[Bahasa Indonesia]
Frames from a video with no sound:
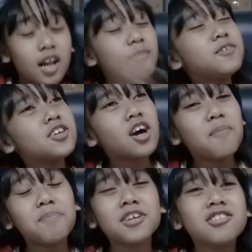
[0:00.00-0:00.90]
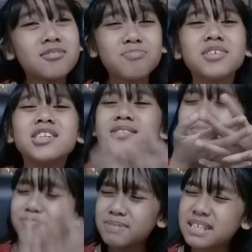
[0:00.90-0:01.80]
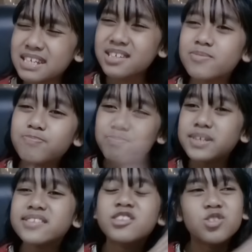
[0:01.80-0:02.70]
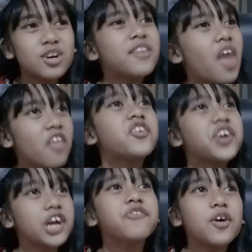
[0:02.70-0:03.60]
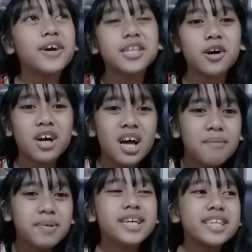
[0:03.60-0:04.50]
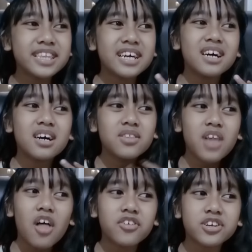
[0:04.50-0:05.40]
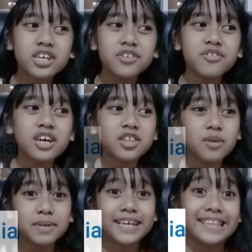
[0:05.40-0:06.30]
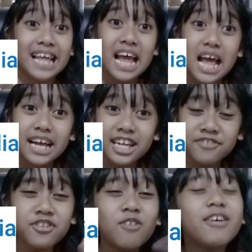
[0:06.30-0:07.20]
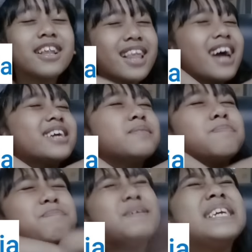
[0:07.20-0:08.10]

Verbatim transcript: Amira please please please please do another giveaway atau bikin another giveaway atau bikin giveaway lagi